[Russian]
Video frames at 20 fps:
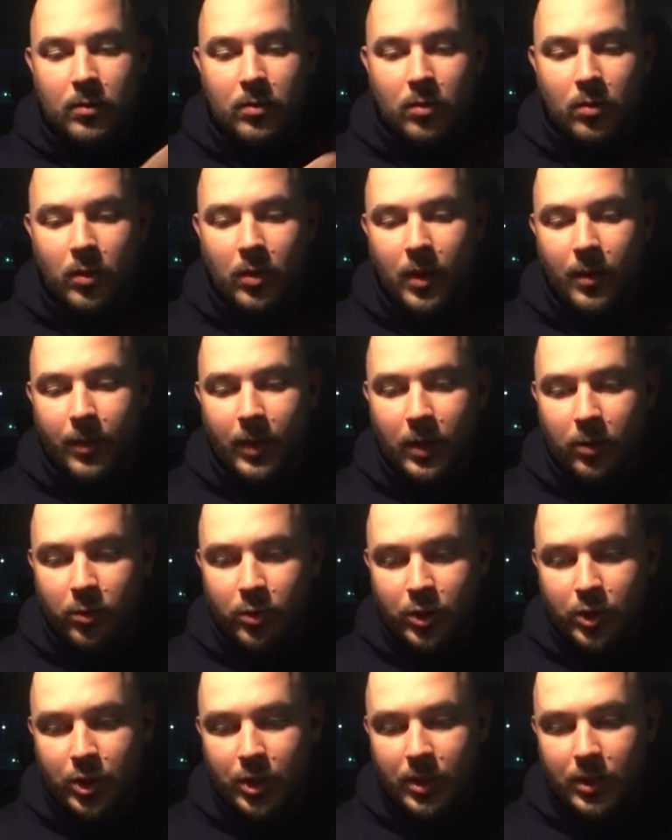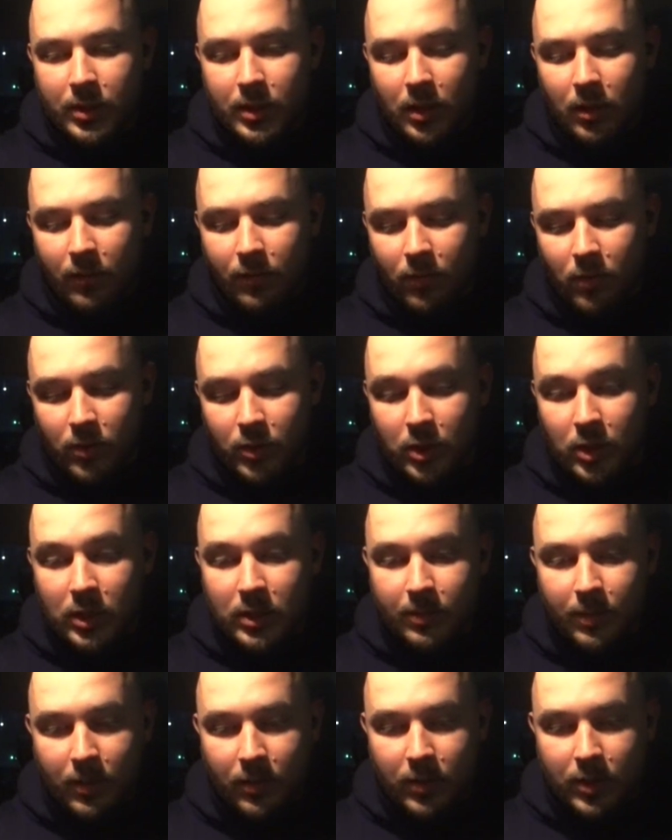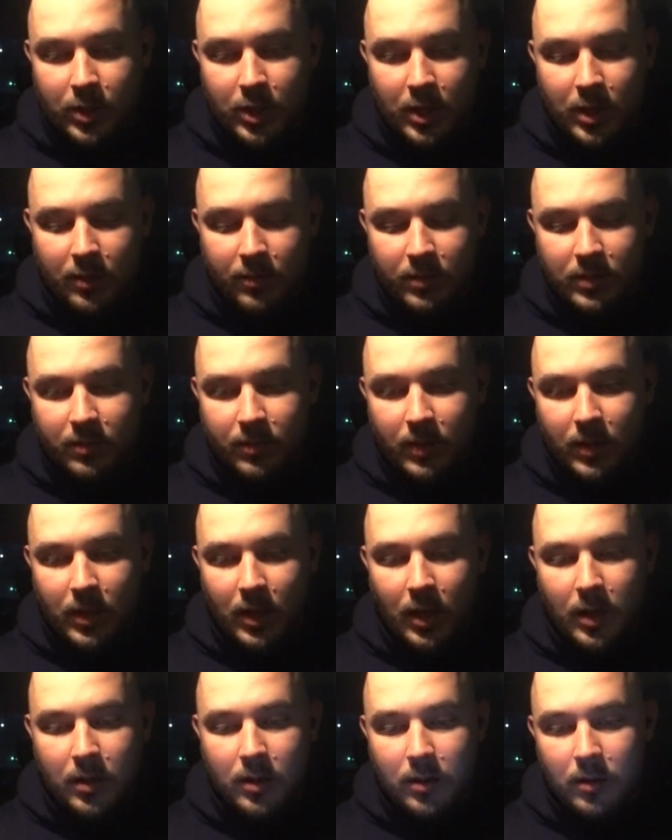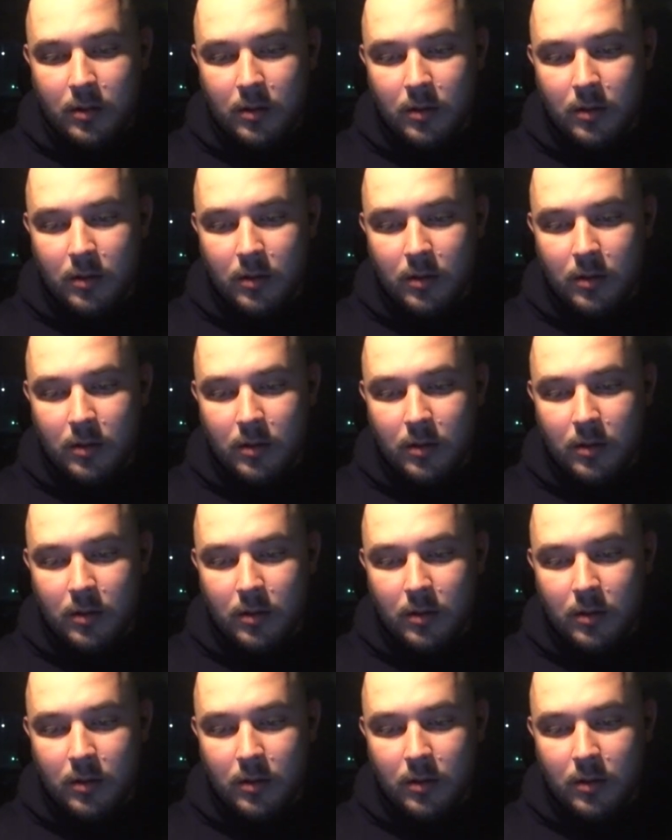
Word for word: но я могу же через телефон, через приложение посмотреть.